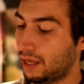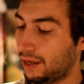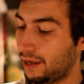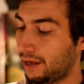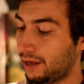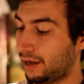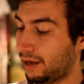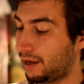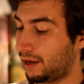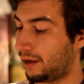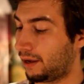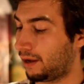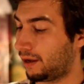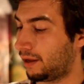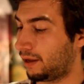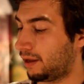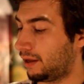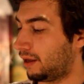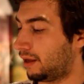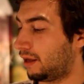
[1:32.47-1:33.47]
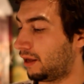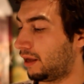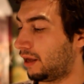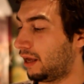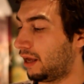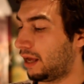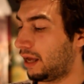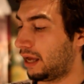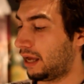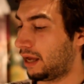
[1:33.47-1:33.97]
eh,
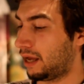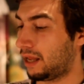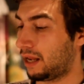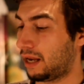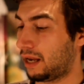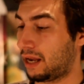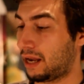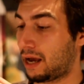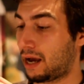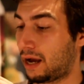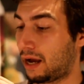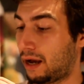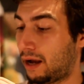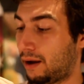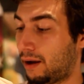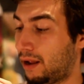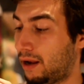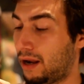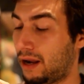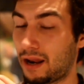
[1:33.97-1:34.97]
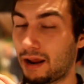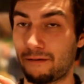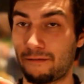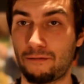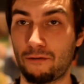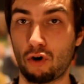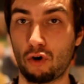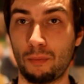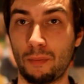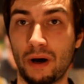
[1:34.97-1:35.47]
la,
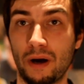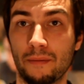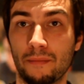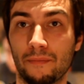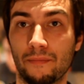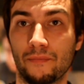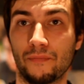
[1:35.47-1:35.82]
forma